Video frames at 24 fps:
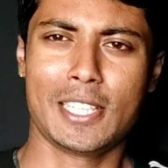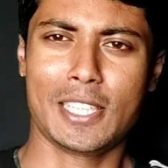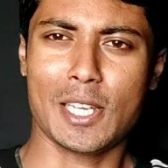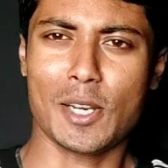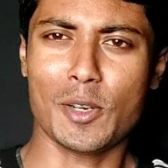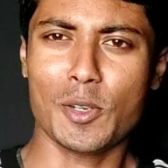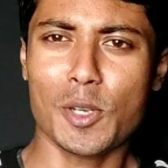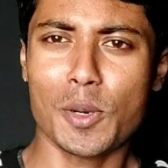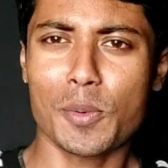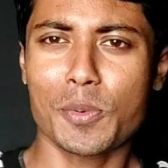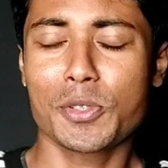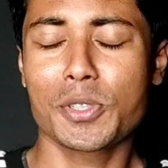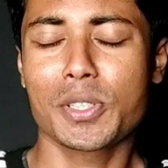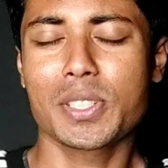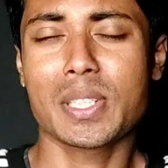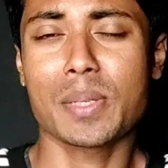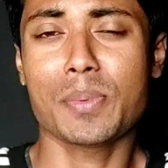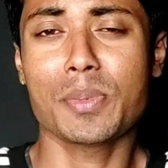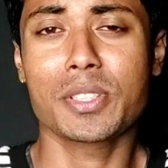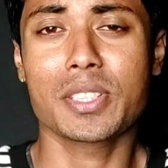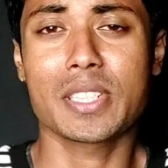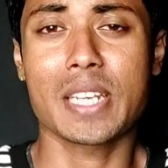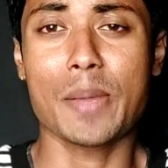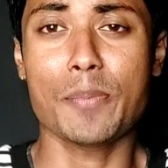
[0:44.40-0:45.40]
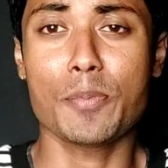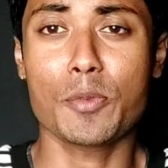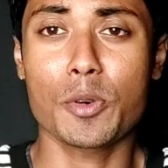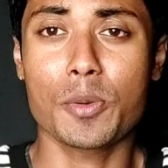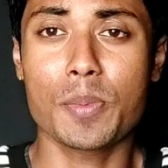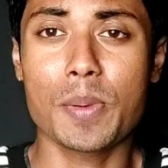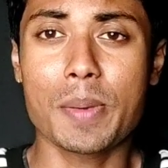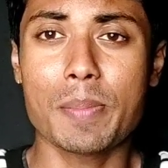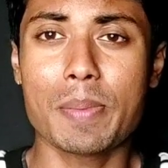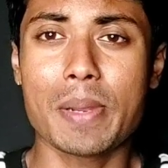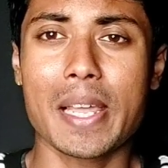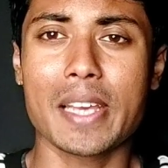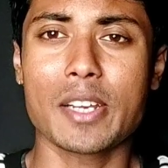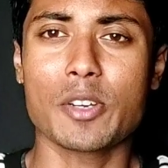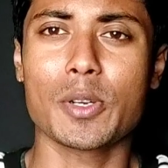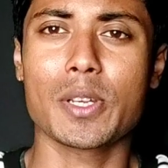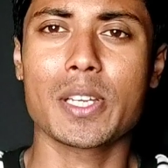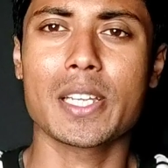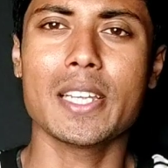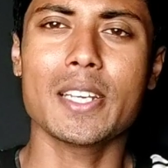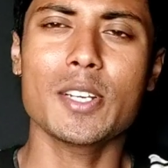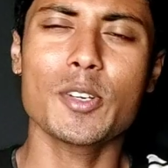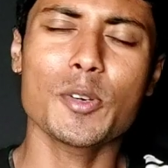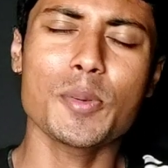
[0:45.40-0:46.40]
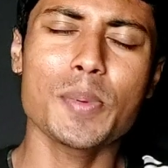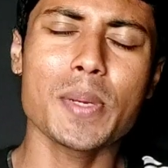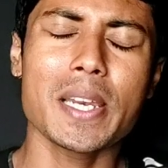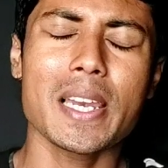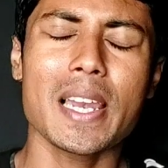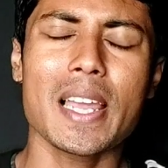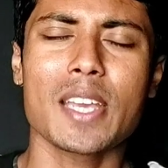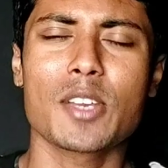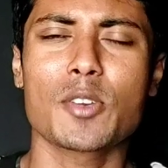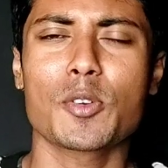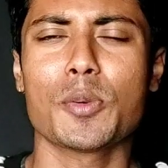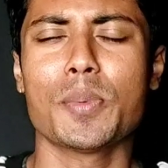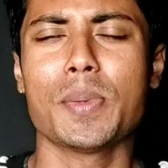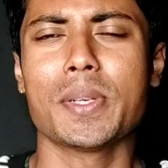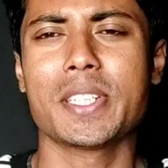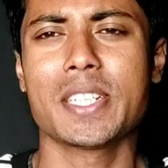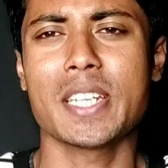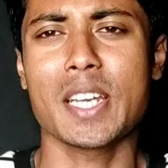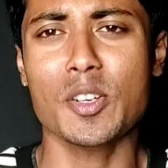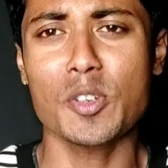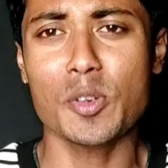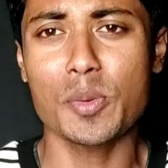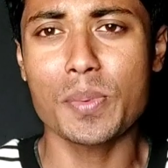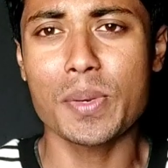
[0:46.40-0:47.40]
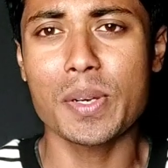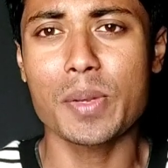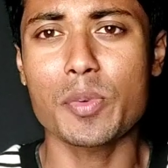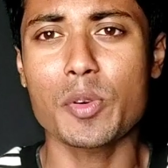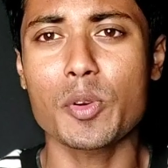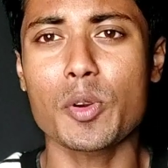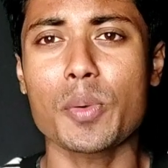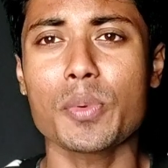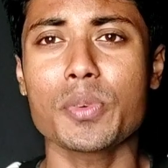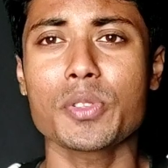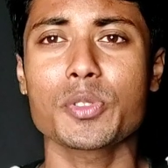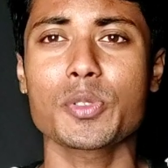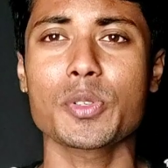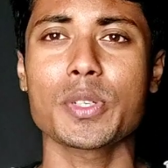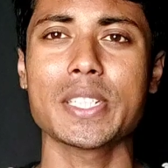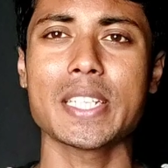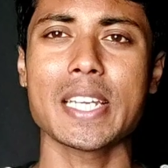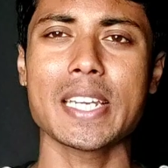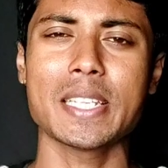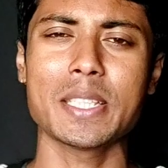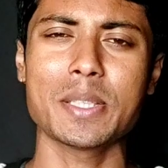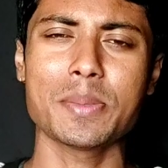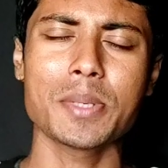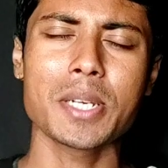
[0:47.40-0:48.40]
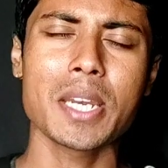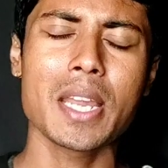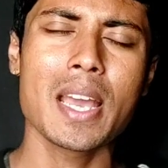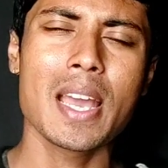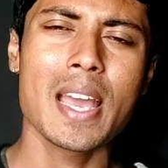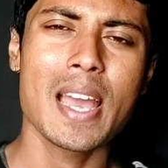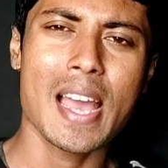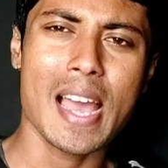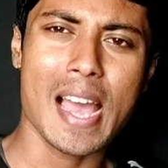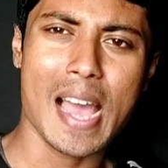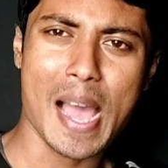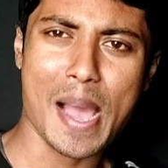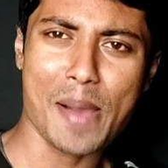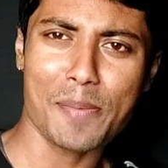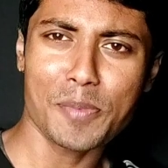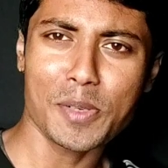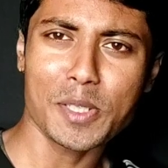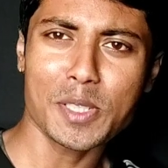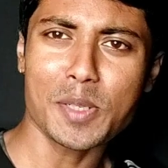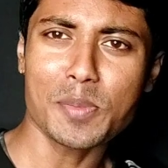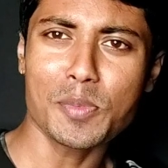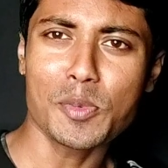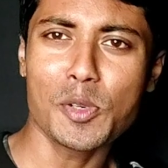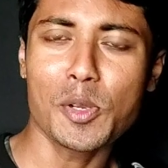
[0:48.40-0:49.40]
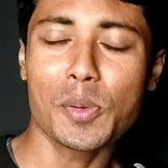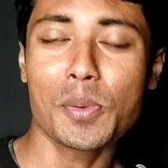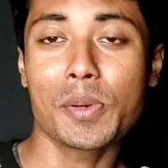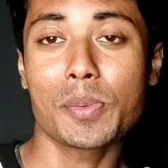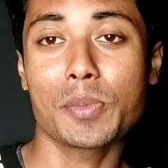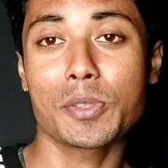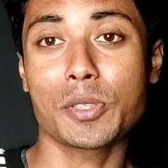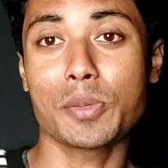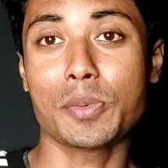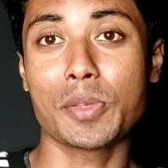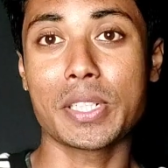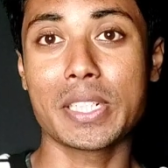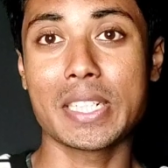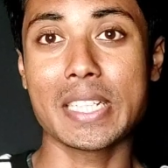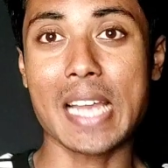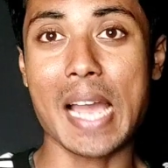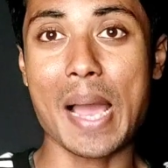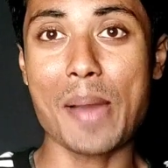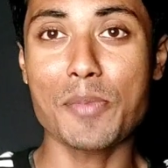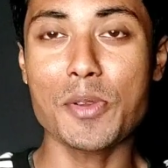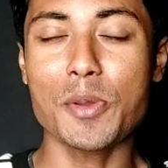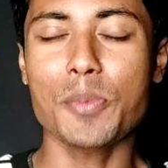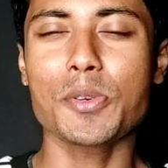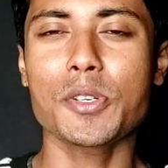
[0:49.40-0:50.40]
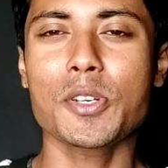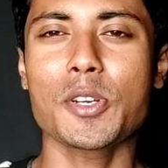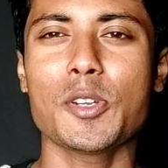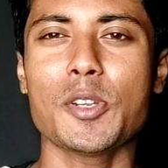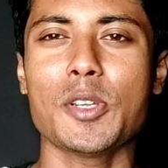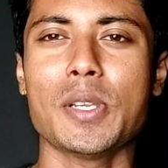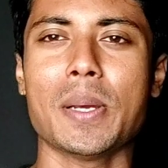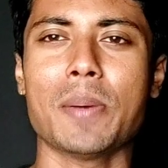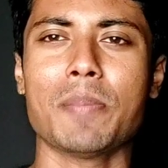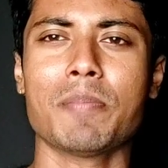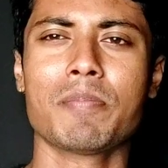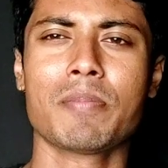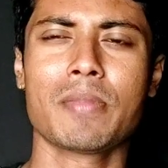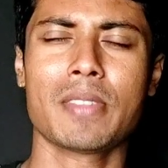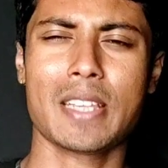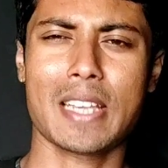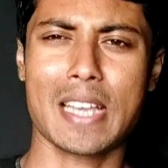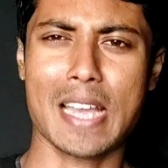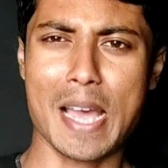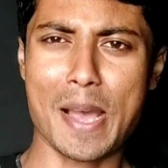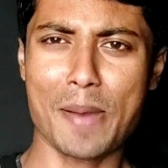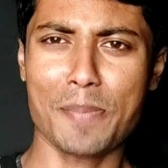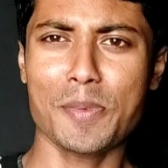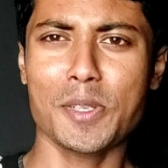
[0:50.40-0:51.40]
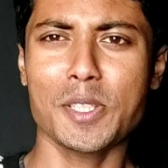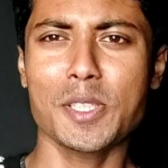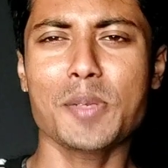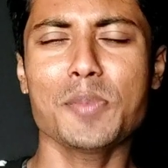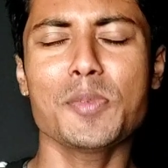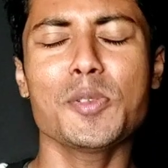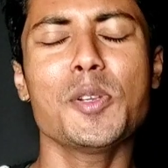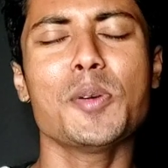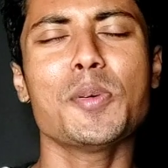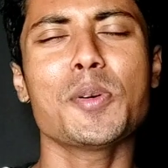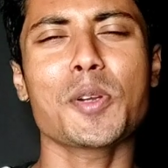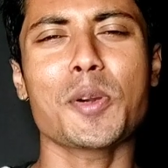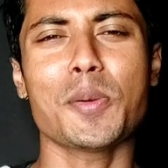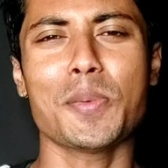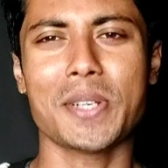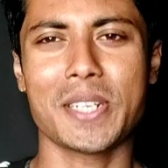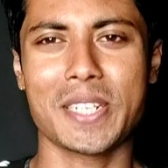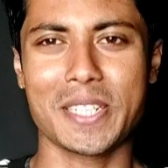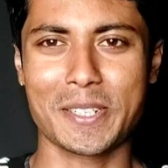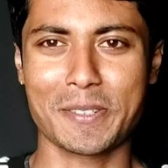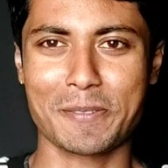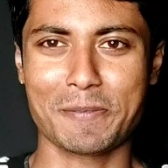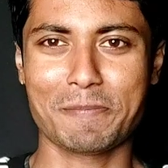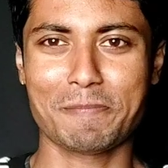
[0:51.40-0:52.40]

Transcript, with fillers: তাহলে অবশ্যই সাবস্ক্রাইব করবেন বেলাইকনে ক্লিক করবেন লাইক করবেন শেয়ার করবেন এবং কমেন্টস করে জানিয়ে দেবেন আপনাদের মূল্যবান মতামতটি আমি অপেক্ষা রইলাম আপনাদের মূল্যবান কমেন্টের